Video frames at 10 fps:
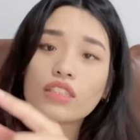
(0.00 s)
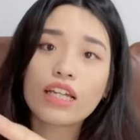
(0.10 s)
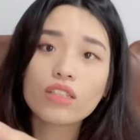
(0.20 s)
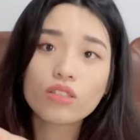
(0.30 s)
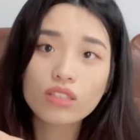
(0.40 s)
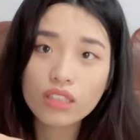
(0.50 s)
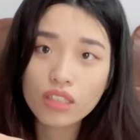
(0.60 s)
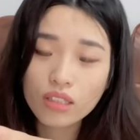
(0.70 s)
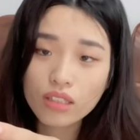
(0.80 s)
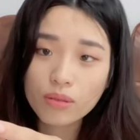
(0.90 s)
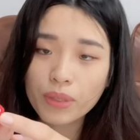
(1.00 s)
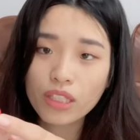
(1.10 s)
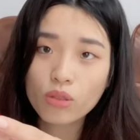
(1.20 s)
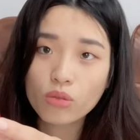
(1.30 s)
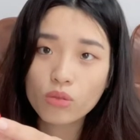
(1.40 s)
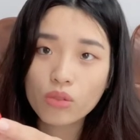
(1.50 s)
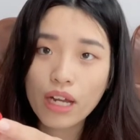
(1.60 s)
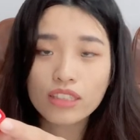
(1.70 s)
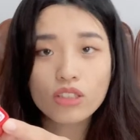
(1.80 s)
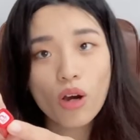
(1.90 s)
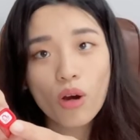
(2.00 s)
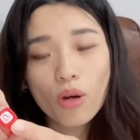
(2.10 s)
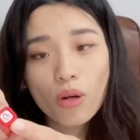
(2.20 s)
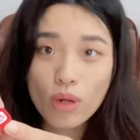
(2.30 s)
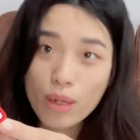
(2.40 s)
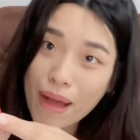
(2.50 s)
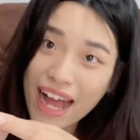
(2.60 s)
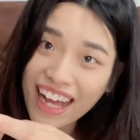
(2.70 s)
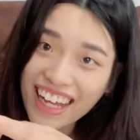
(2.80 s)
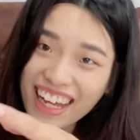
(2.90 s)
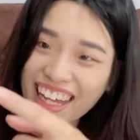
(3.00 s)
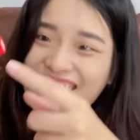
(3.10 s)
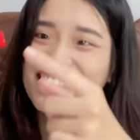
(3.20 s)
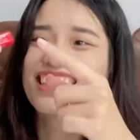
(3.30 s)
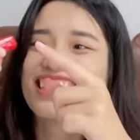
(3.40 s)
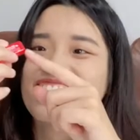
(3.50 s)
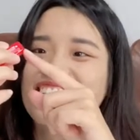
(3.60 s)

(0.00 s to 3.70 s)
接用这个屁股还是头、尾巴还是直